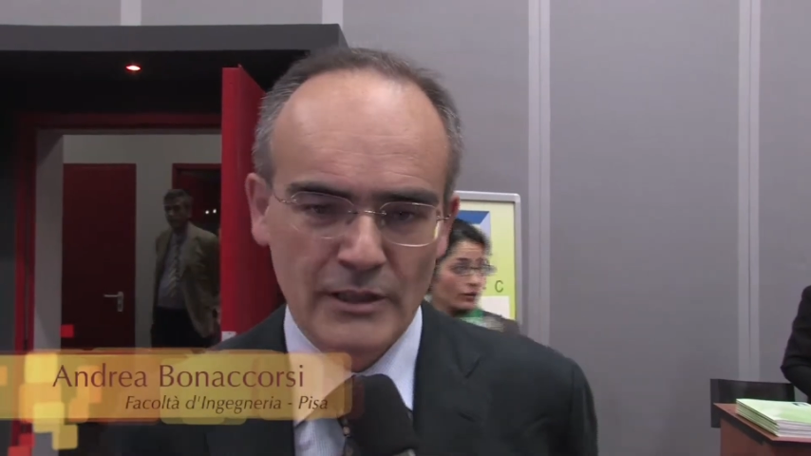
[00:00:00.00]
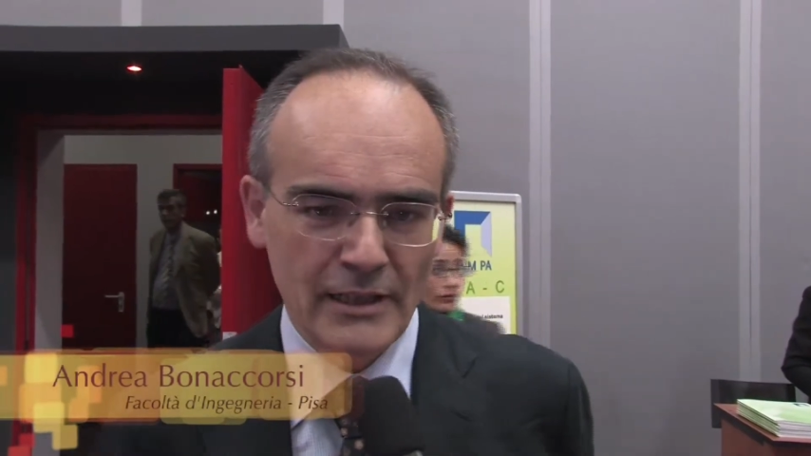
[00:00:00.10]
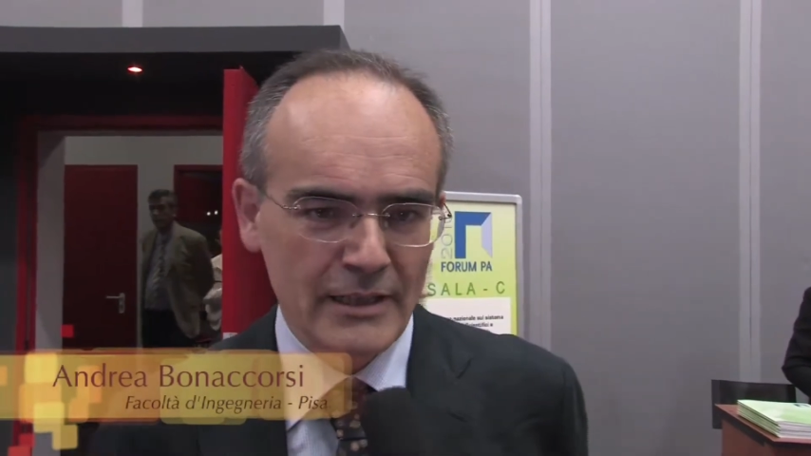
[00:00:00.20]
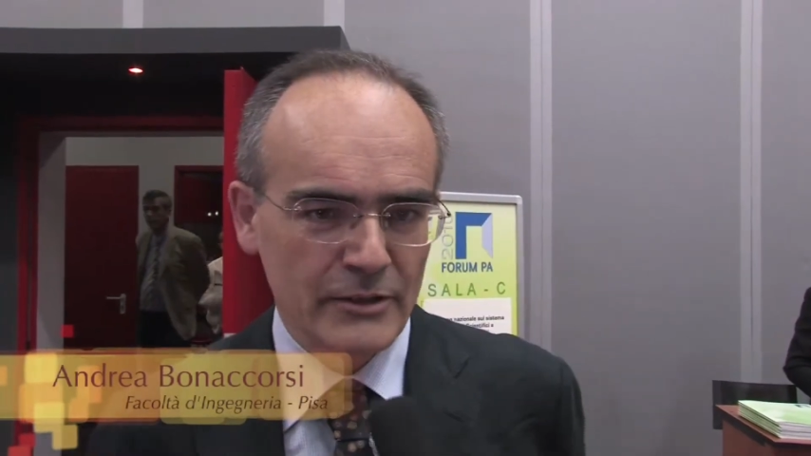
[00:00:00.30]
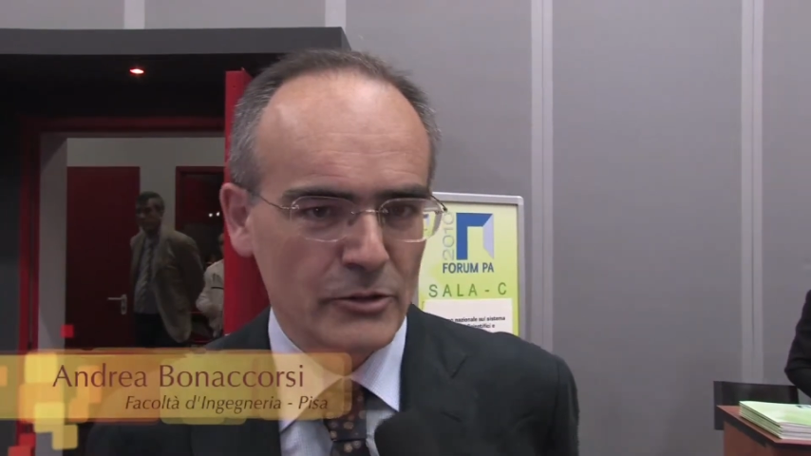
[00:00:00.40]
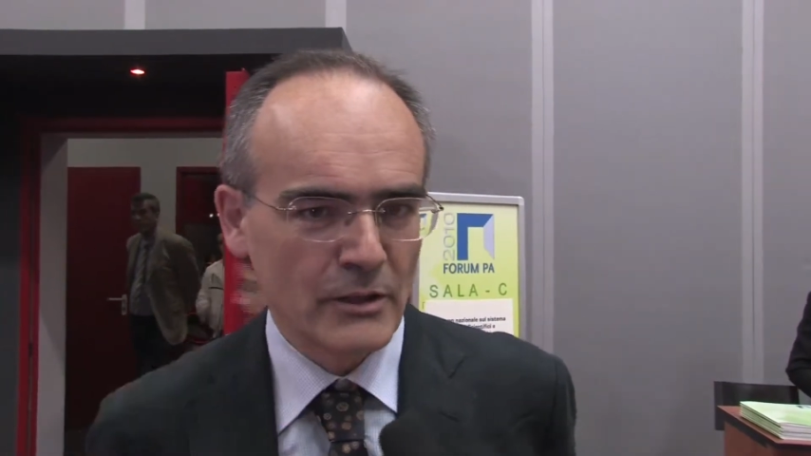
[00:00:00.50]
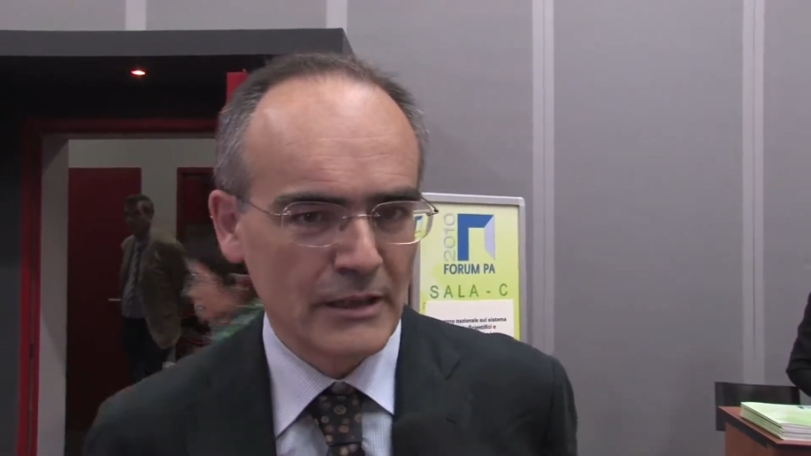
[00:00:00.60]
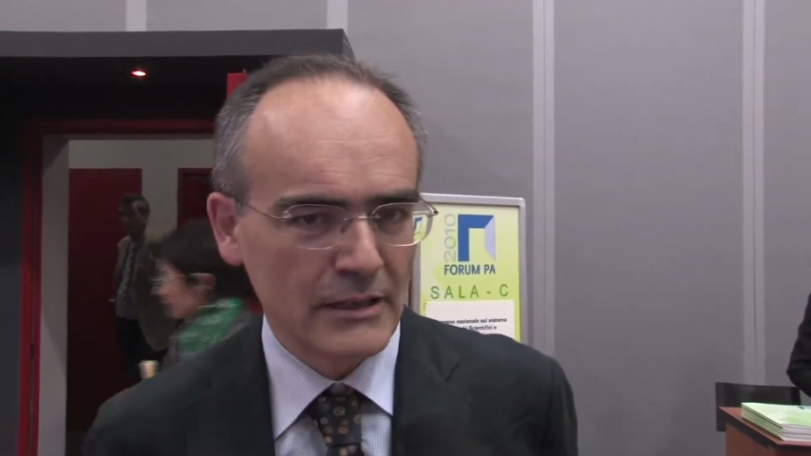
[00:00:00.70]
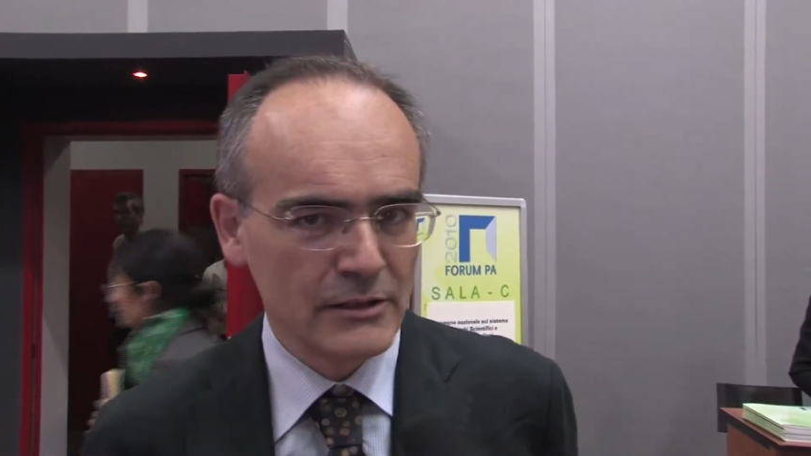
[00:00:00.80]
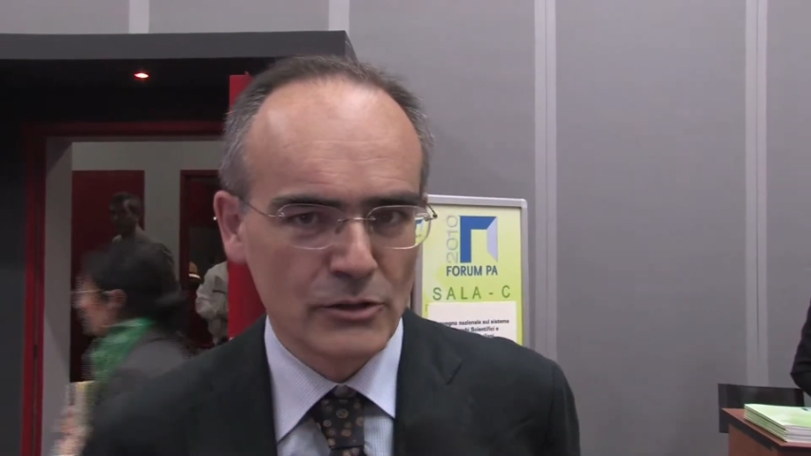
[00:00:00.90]
italiani sono
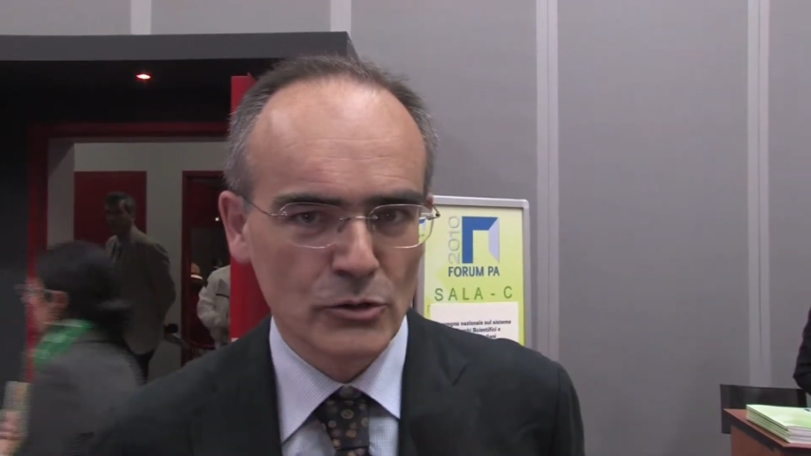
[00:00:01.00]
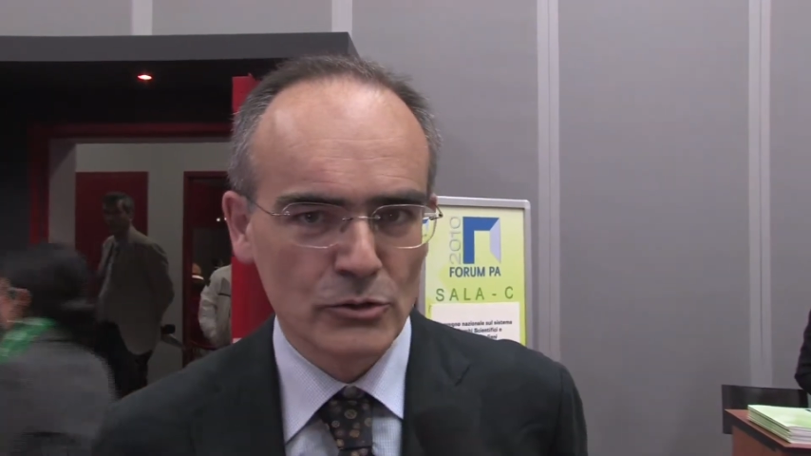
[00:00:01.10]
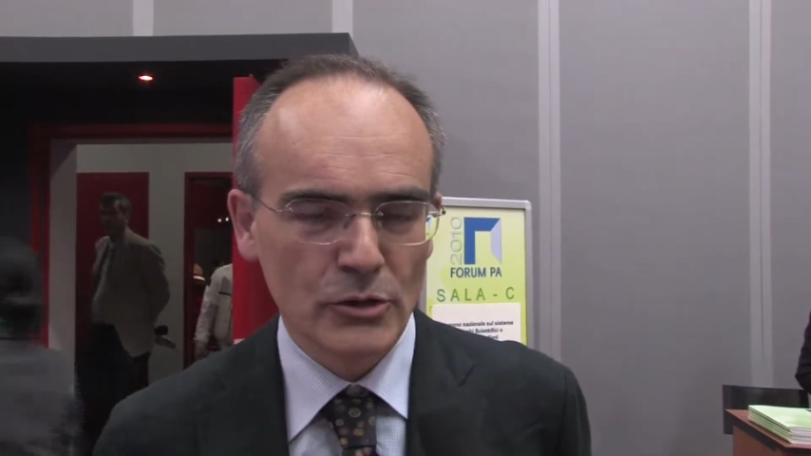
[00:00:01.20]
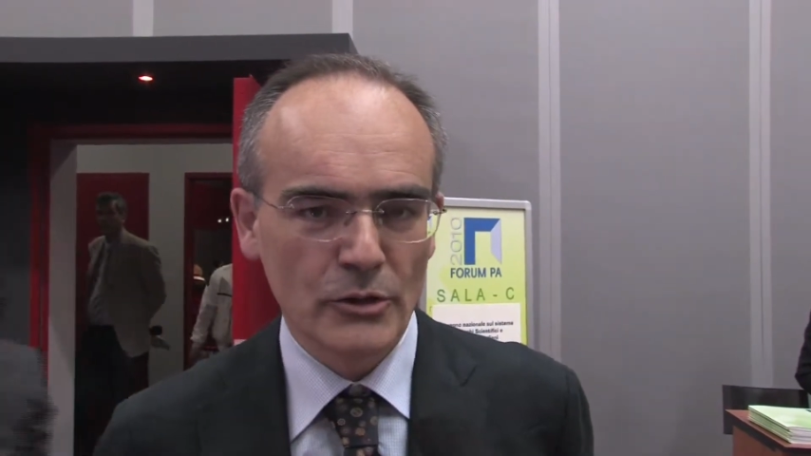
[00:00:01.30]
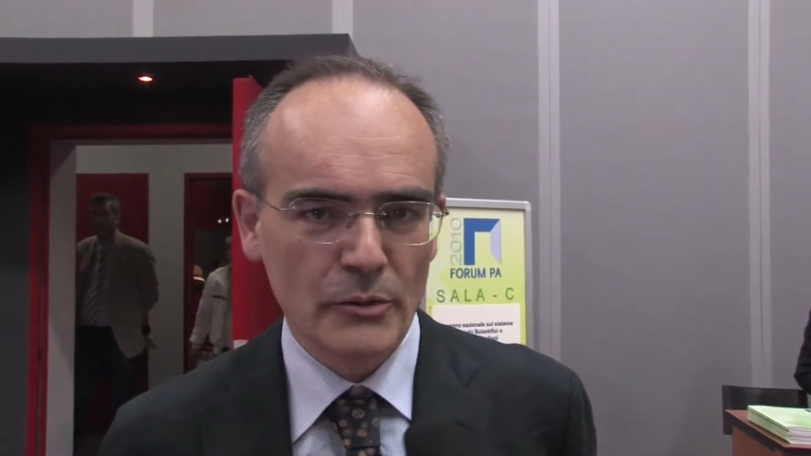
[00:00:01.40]
andati incontro in